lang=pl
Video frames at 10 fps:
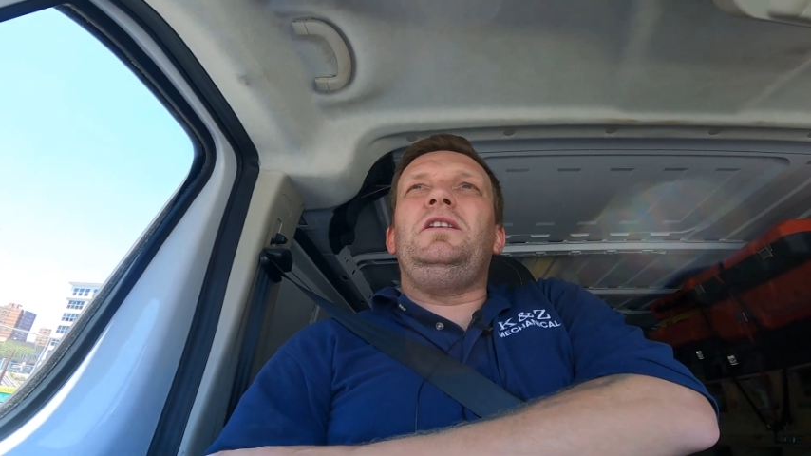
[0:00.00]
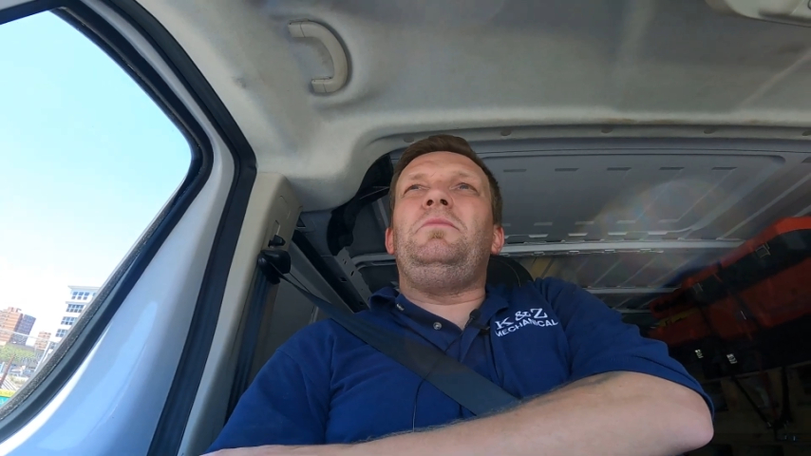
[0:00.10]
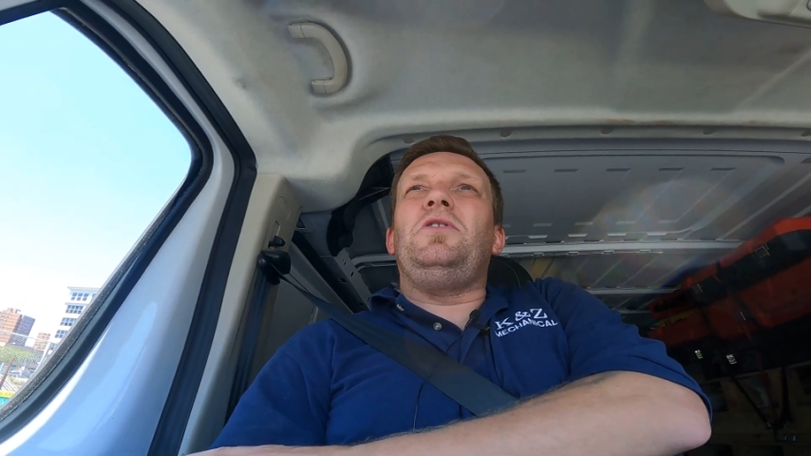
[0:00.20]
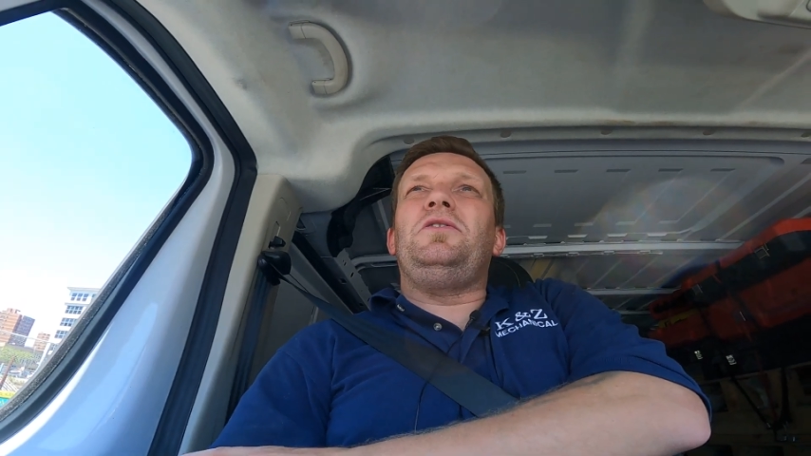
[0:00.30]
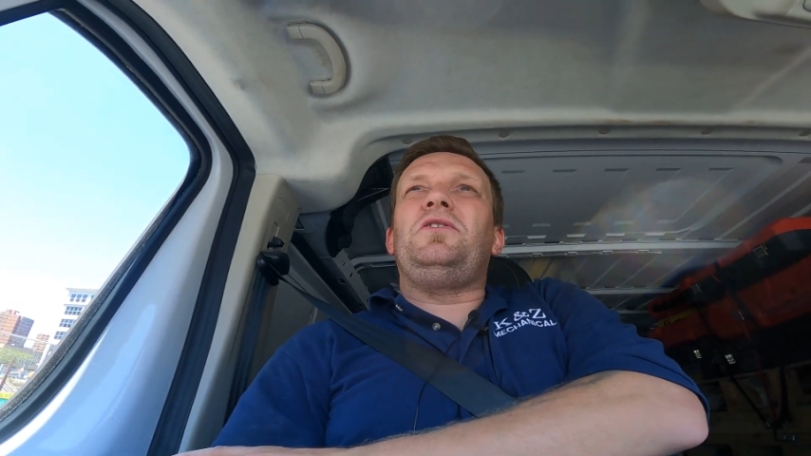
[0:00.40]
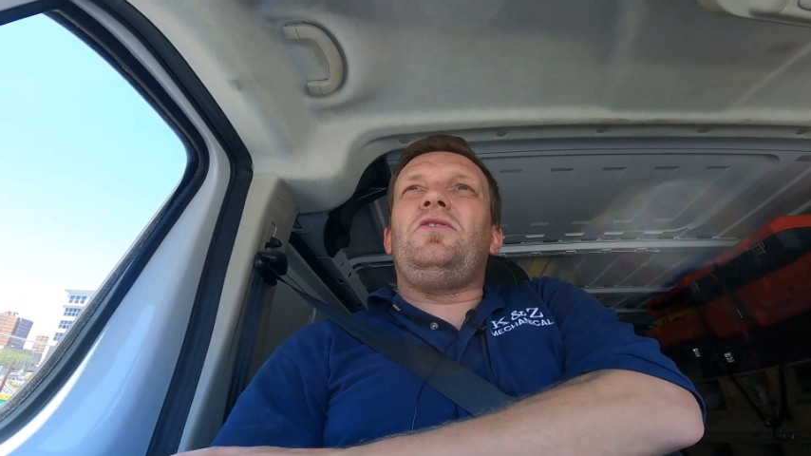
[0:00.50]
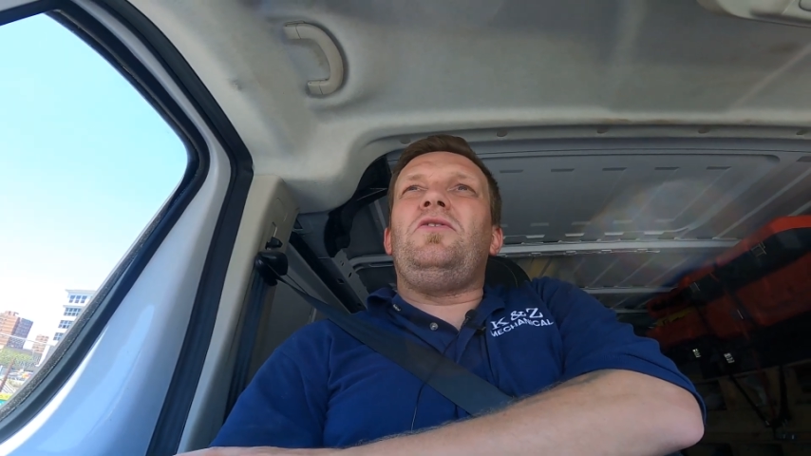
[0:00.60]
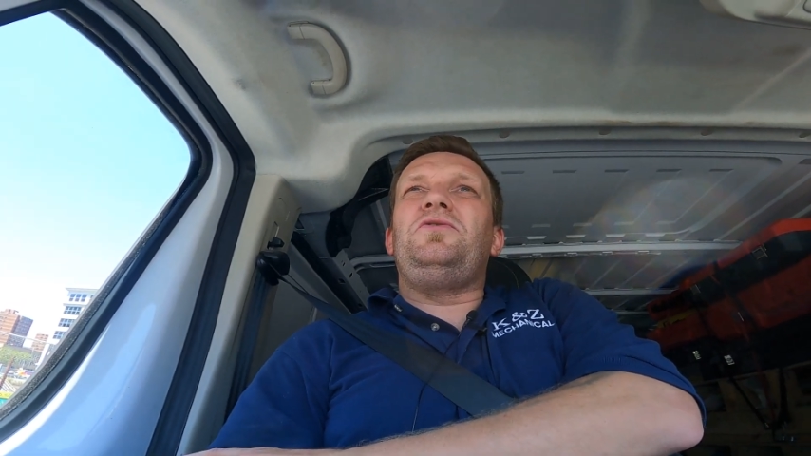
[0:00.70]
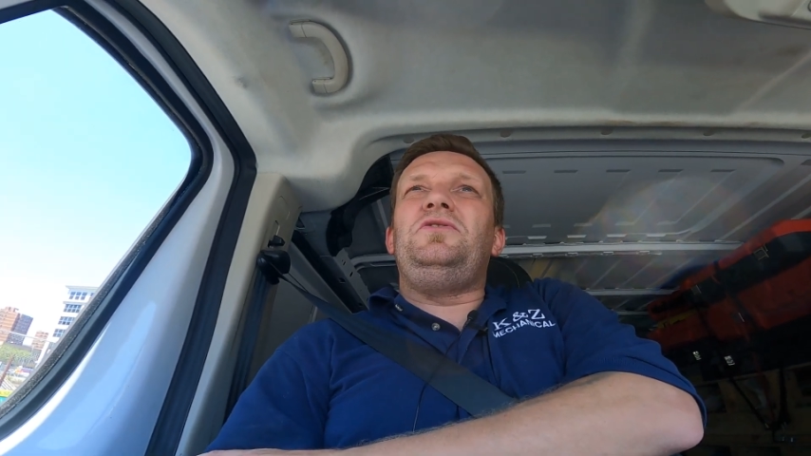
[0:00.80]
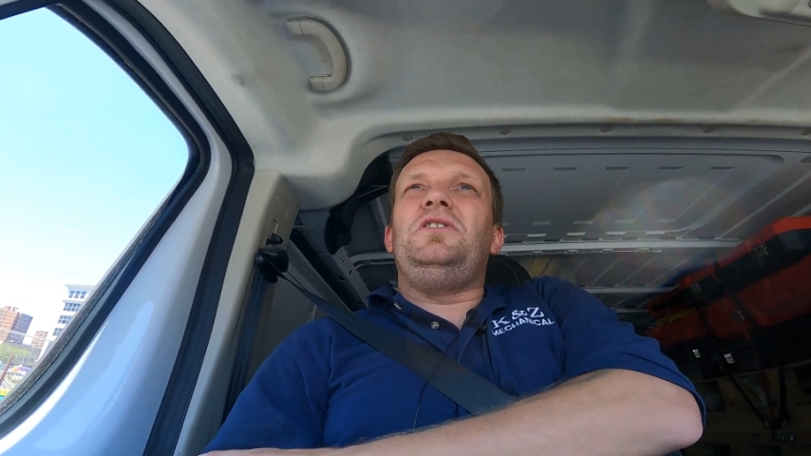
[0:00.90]
nie mogę tylko
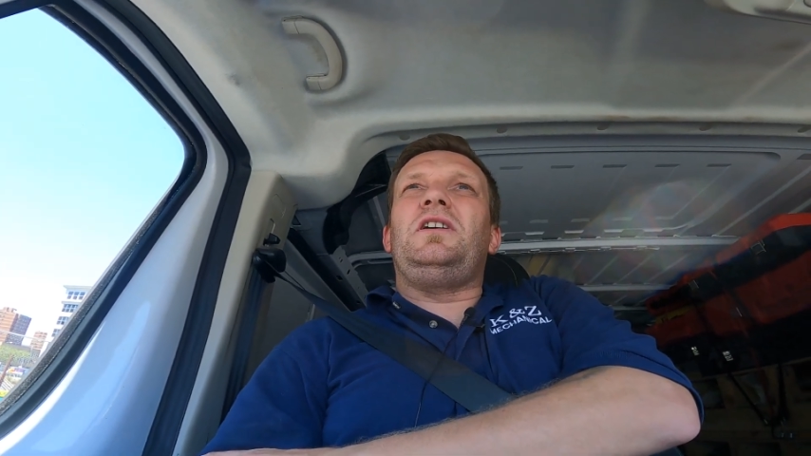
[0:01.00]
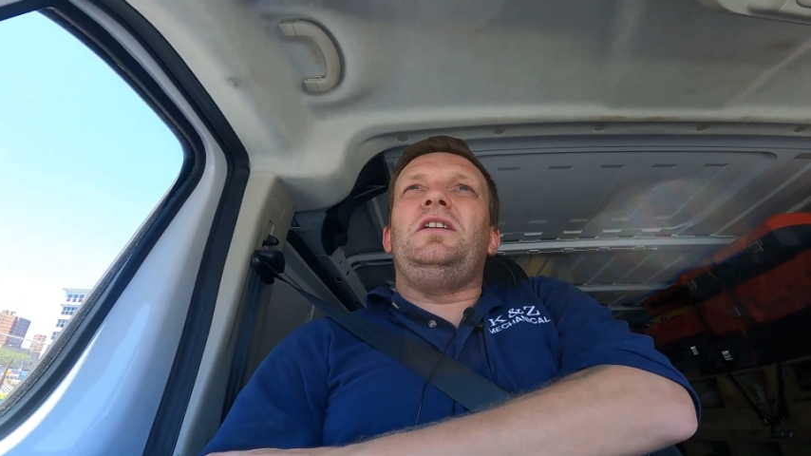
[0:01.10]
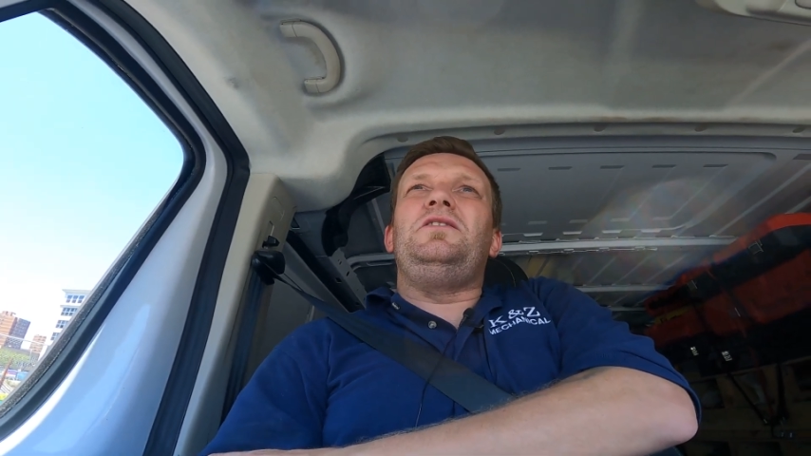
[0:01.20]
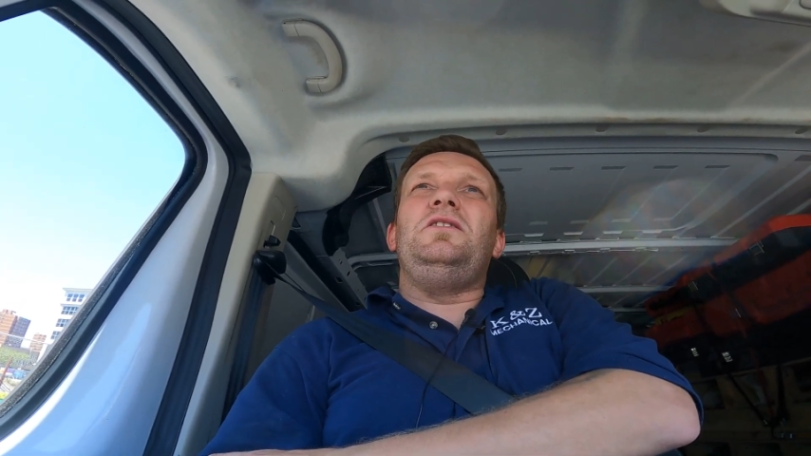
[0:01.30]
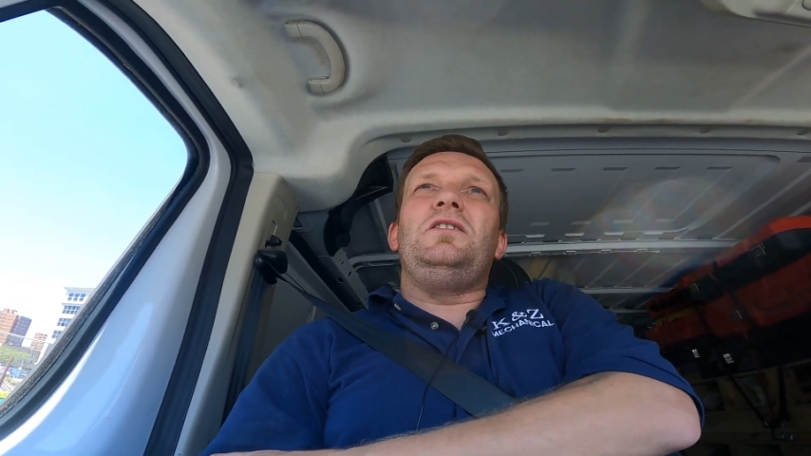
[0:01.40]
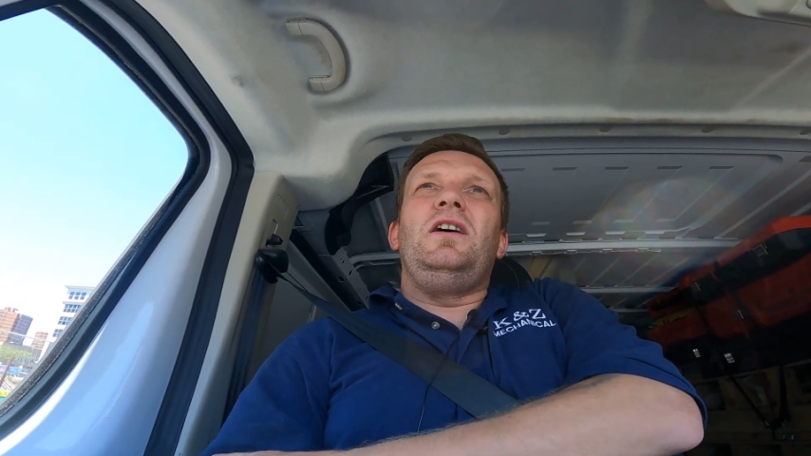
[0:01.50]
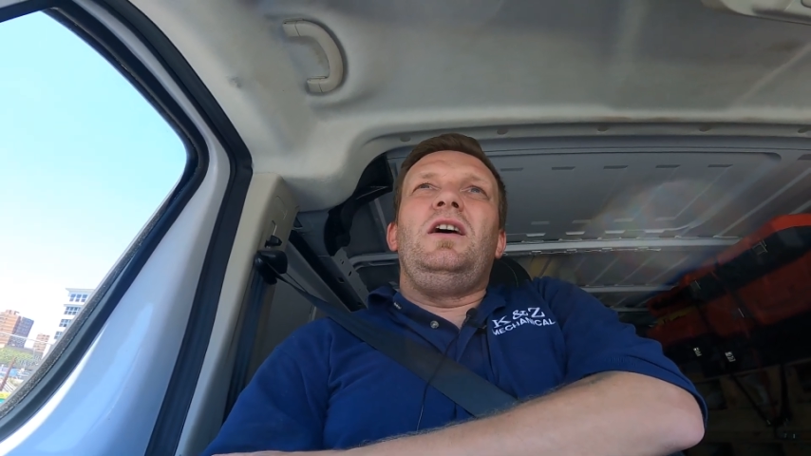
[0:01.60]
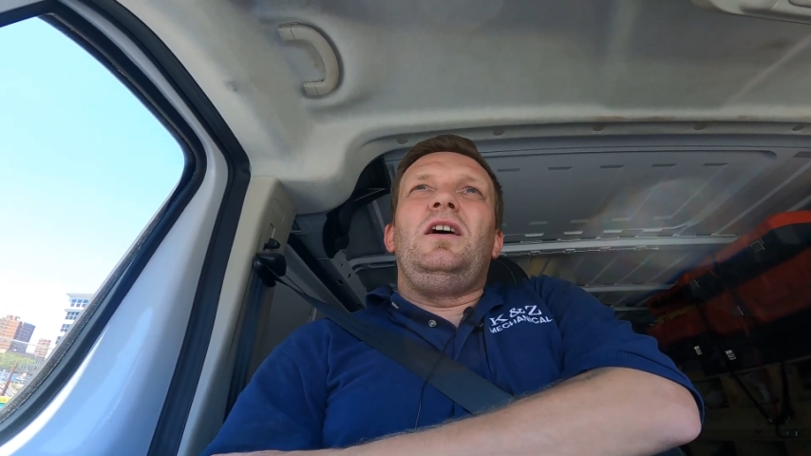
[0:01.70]
chodzić i kręcić,